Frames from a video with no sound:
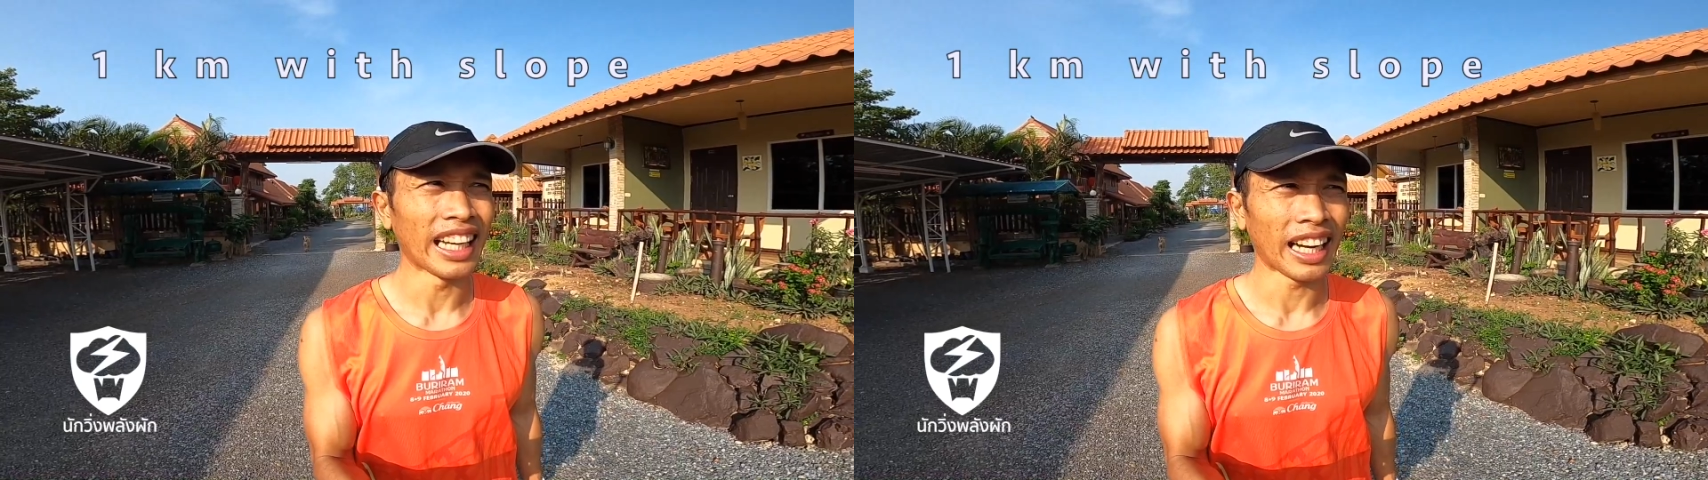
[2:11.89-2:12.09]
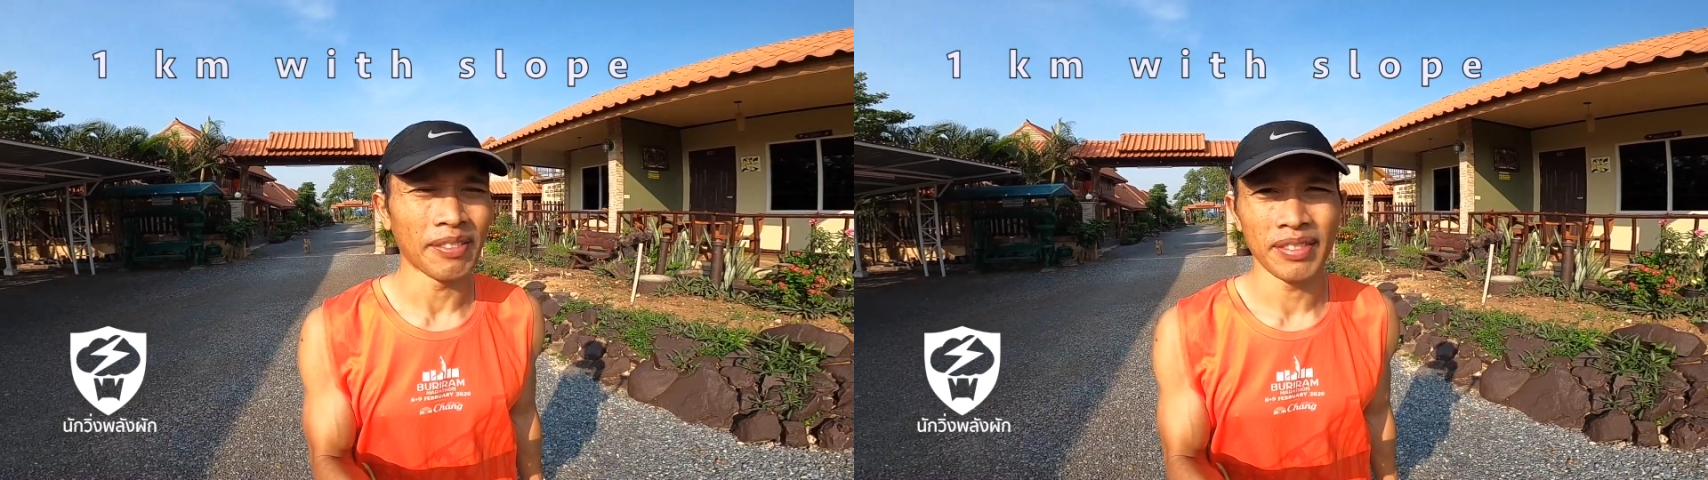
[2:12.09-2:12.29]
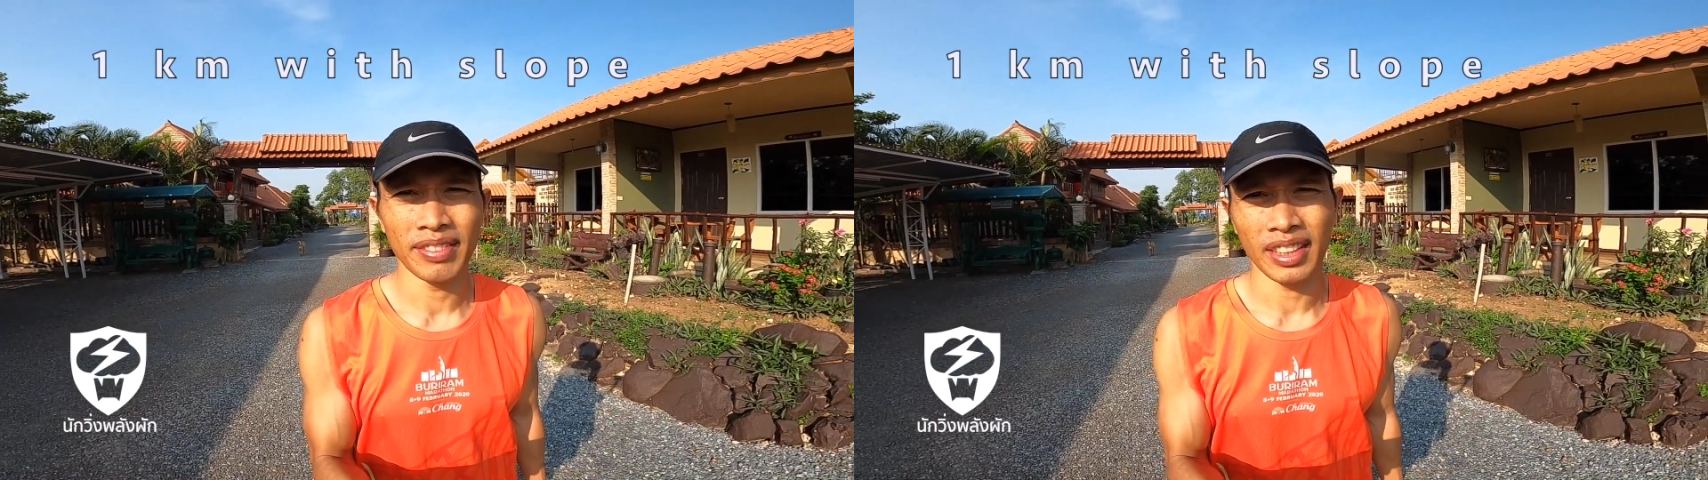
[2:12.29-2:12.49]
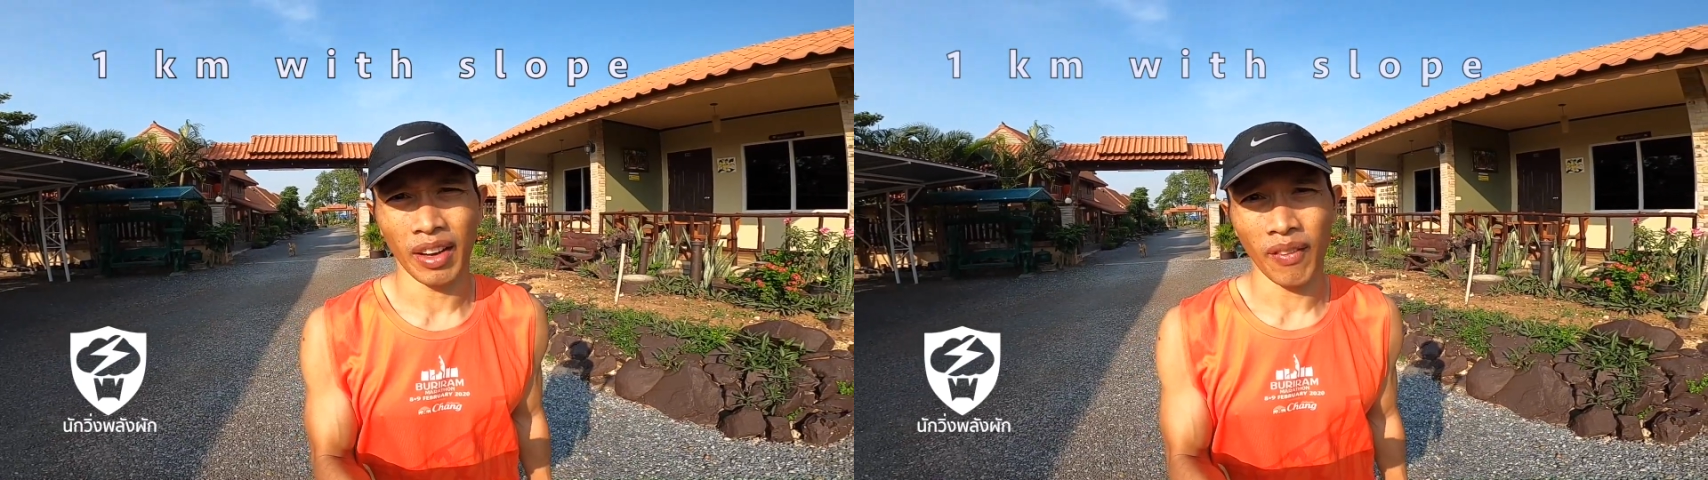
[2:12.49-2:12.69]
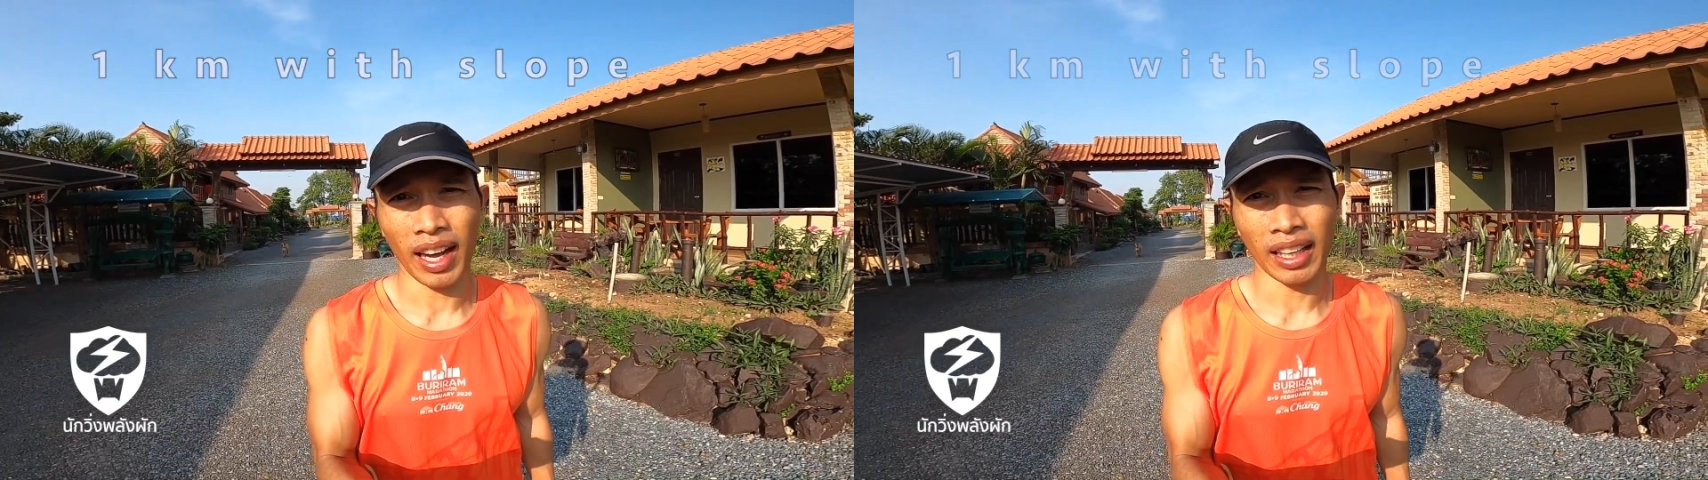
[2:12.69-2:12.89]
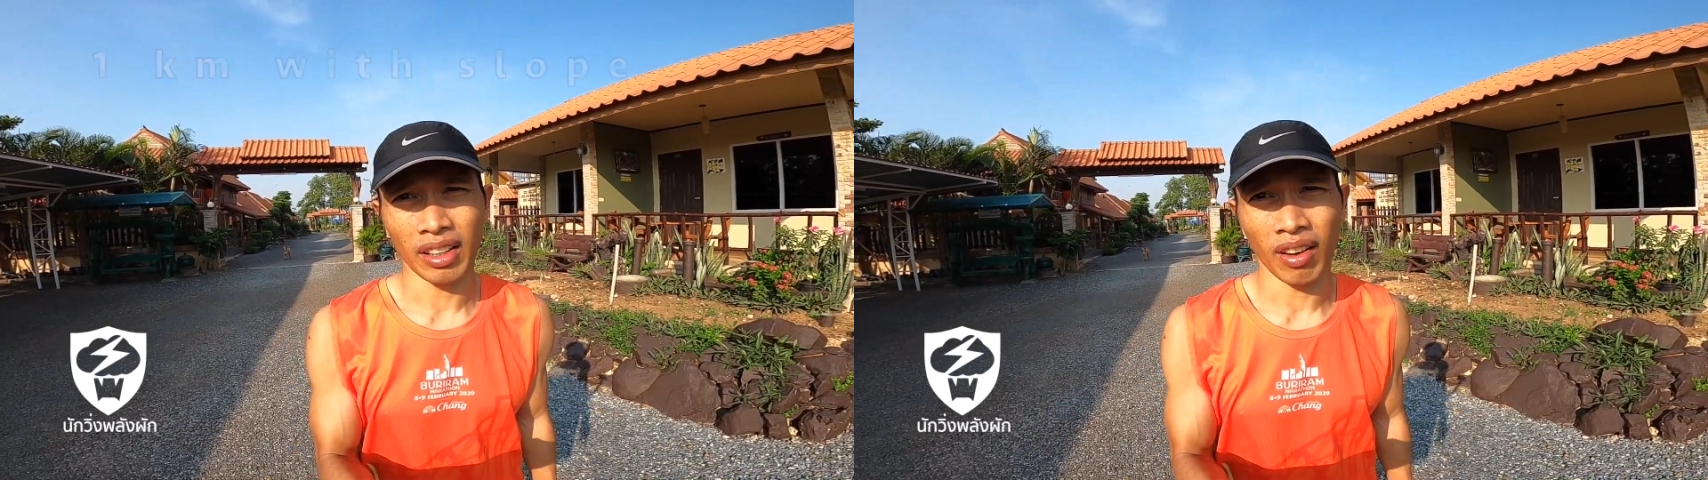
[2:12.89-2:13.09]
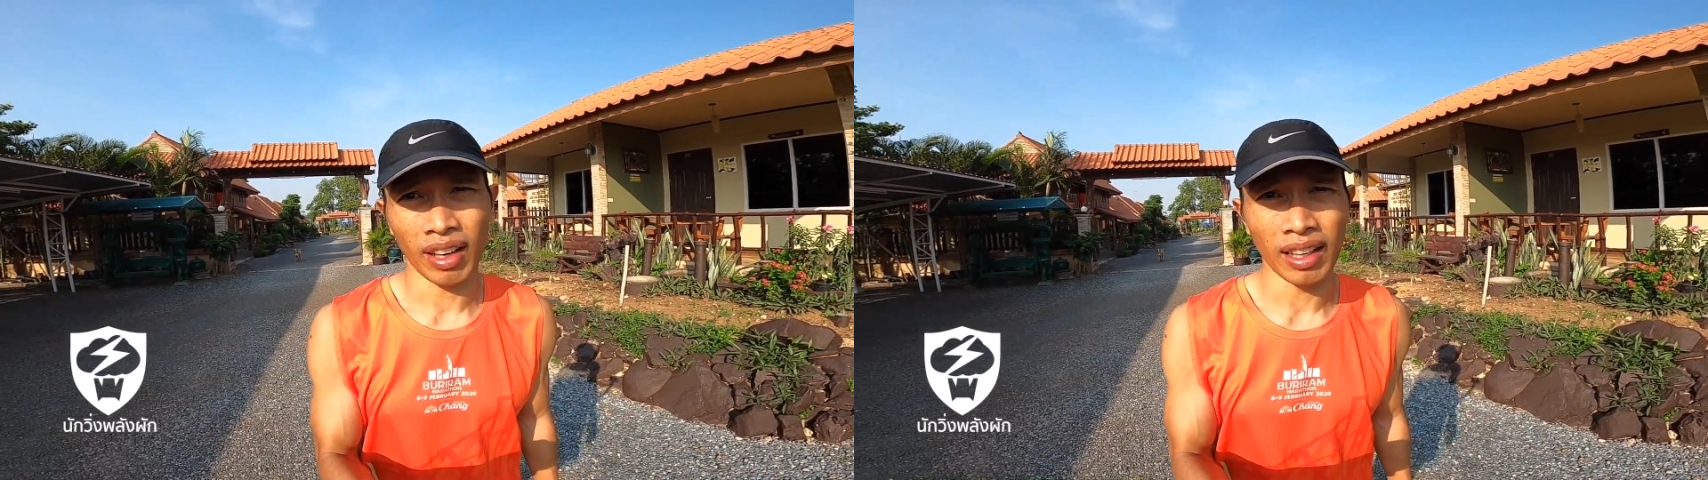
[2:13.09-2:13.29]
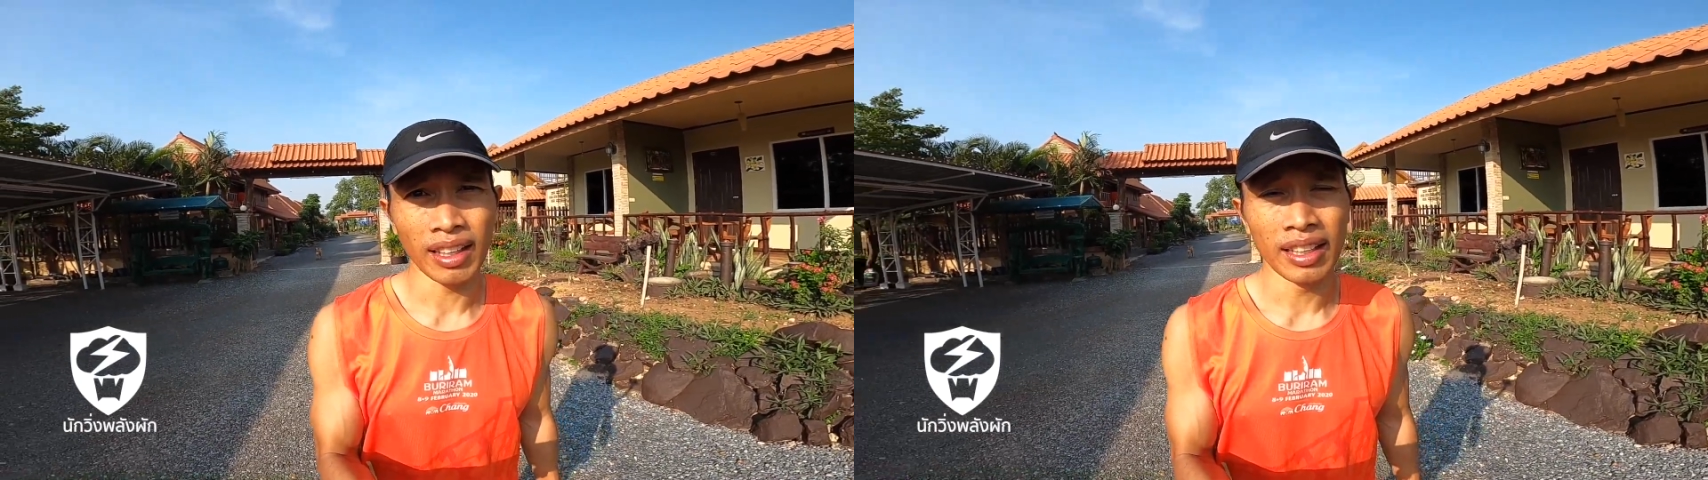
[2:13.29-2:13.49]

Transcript: นะครับ แต่ว่าตอน